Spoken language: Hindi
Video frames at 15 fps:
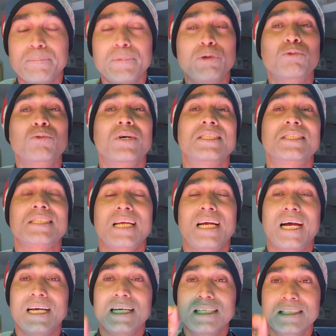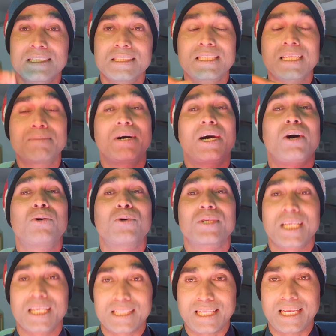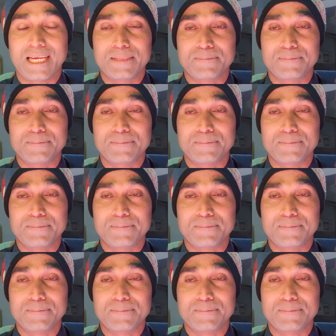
म्यूकस का जमाव हो जाता